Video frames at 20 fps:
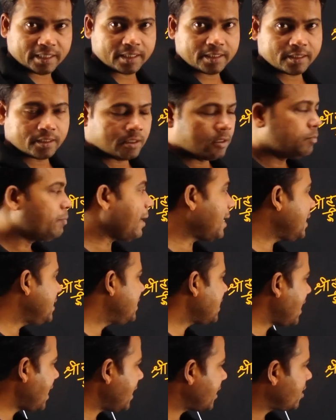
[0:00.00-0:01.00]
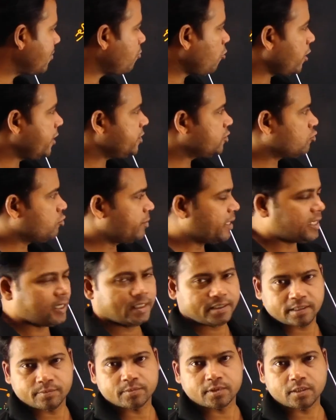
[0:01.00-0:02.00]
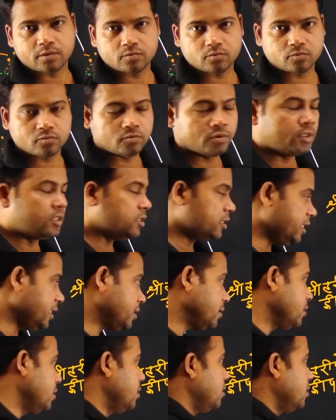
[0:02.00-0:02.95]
हैं पहले यहाँ के पॉइंट्स को मैं खत्म कर दूं ठीक